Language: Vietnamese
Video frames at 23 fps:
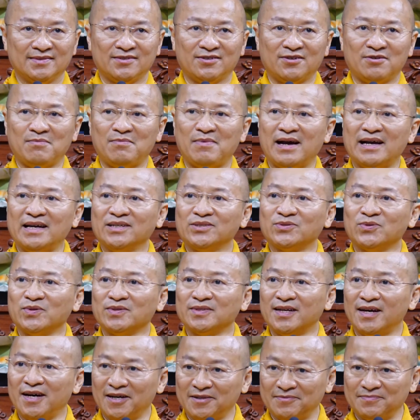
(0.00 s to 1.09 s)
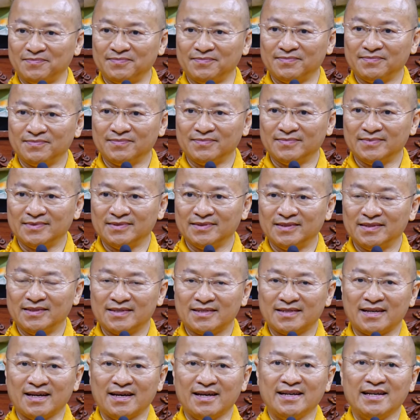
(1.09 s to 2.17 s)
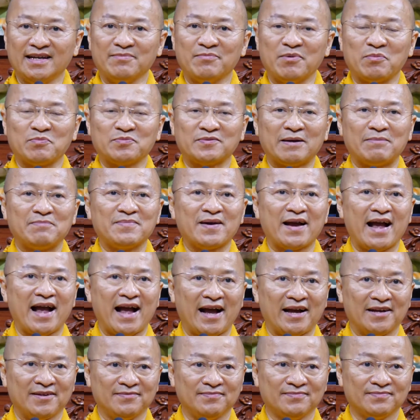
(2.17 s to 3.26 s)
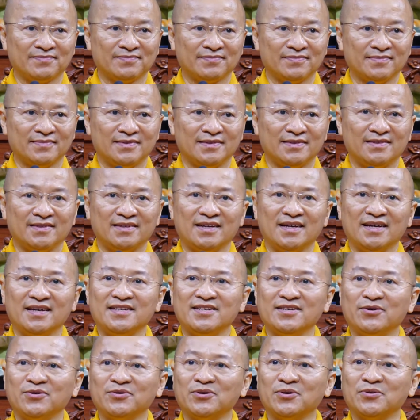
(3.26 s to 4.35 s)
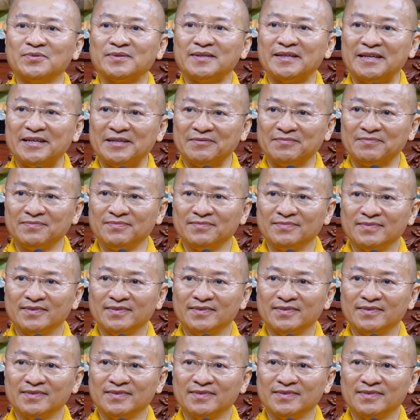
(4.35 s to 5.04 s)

rồi 7 tuần thất, kỷ niệm 100 ngày lễ dỗ đầu tiên,